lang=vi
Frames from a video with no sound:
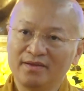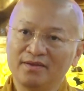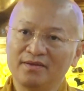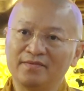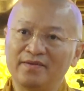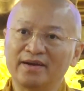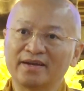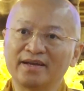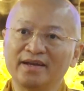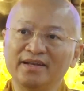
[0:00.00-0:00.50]

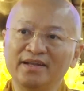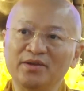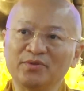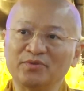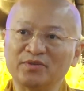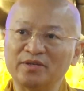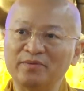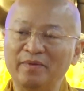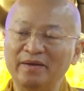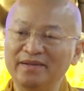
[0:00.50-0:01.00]
và khi điều
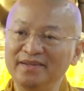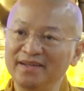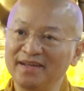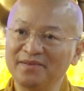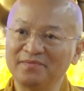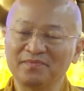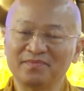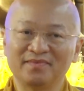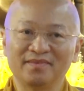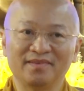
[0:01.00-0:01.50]
trị bệnh
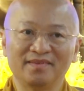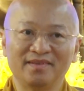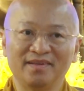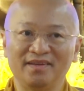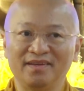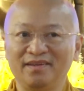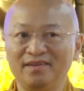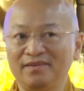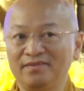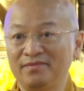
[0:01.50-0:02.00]
đó,
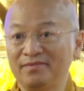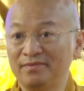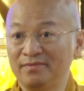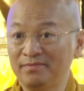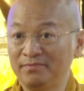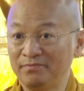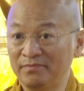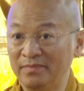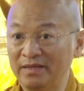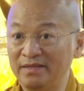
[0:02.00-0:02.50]
thì
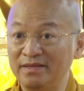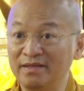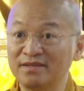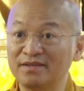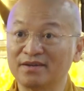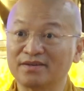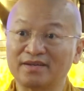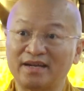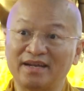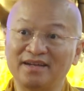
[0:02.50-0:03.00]
bệnh viện
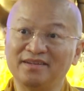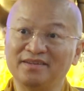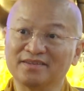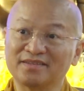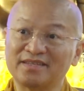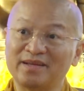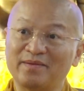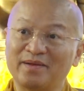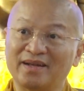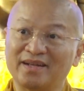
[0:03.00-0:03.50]
chợ rẫy
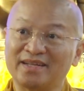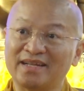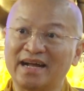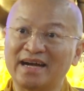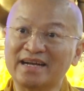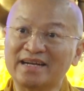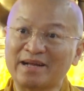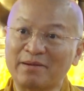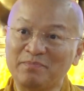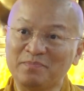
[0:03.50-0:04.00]
được xem là
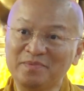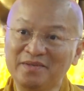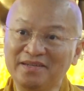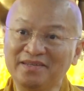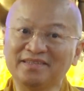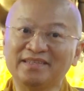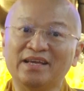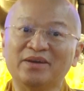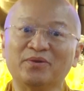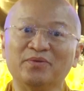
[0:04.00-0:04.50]
đẳng cấp
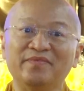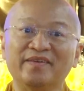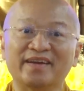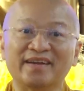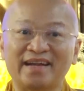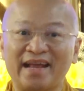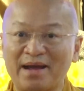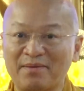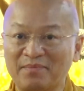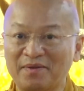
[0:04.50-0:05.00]
nhất nhì của
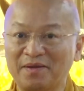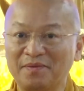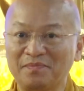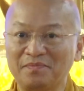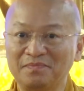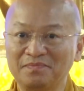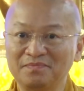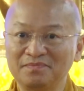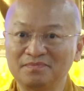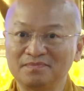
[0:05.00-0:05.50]
việt nam nè
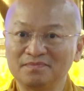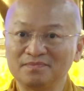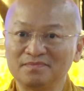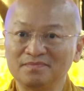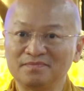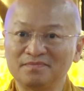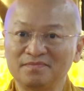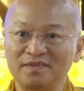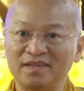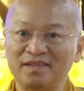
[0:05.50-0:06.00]

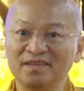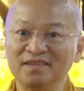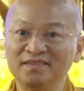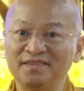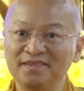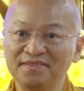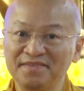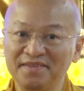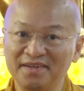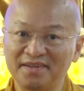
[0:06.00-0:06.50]
và đứng
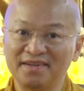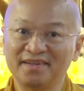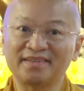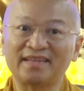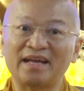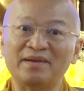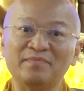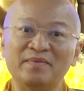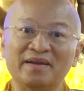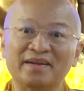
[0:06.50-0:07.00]
thứ nhất ở
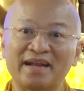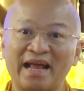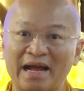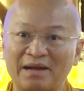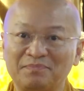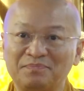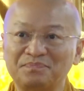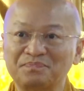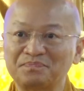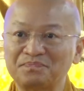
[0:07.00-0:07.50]
tại miền
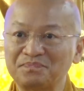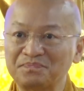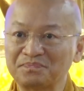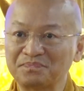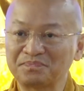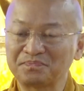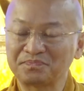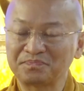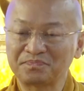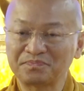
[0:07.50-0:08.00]
nam
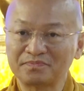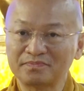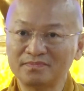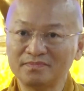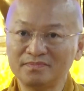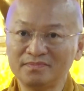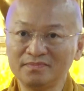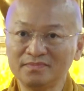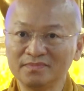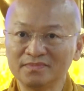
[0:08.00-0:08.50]

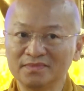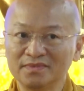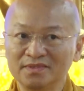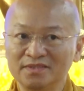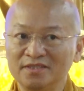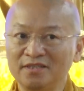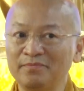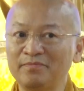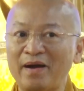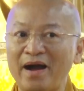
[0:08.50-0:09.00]

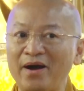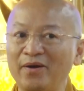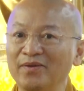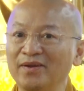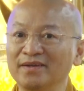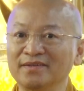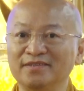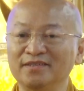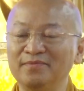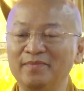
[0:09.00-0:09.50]
nhưng bao
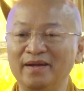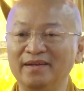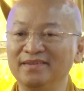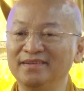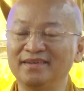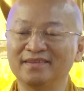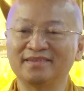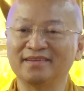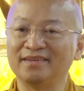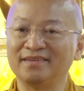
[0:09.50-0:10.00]
lần chữa bệnh
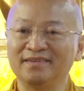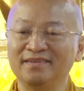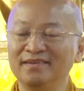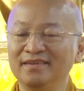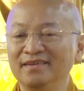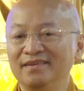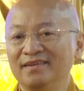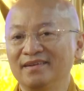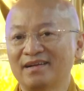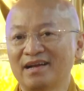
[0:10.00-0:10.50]
đó, thì
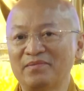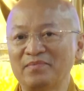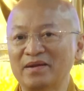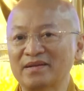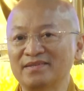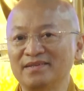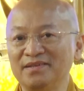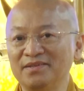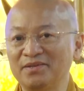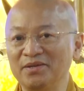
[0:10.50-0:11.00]
các
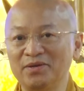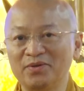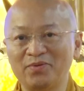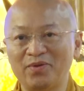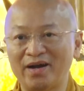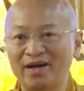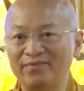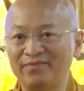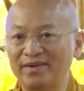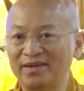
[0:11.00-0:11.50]
bác sĩ chuyên
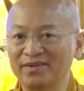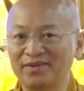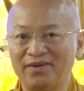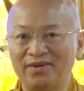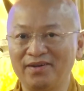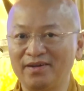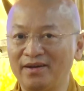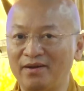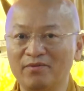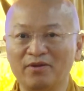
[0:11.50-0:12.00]
khoa vẫn
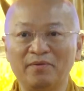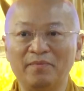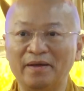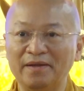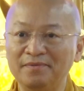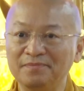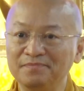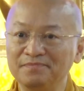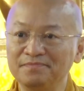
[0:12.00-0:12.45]
nói không có bệnh